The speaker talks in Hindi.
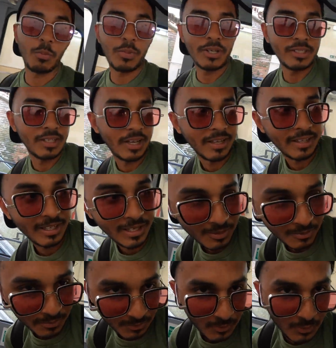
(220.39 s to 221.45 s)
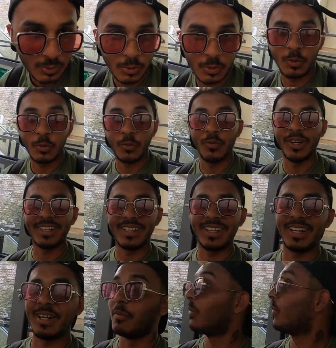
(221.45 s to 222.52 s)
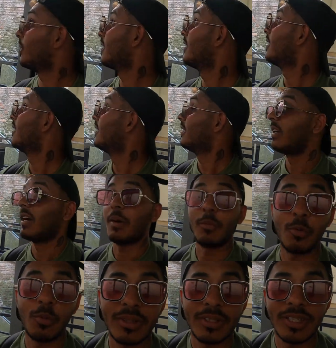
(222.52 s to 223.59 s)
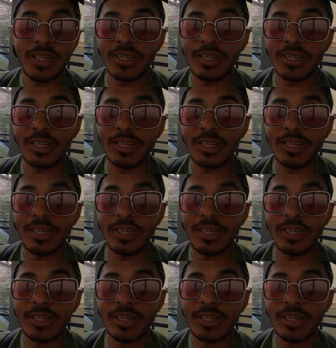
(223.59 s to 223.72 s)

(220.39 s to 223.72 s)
ऊपर जाएंगे हम सो so, वेट करें हम लोग आपको मैं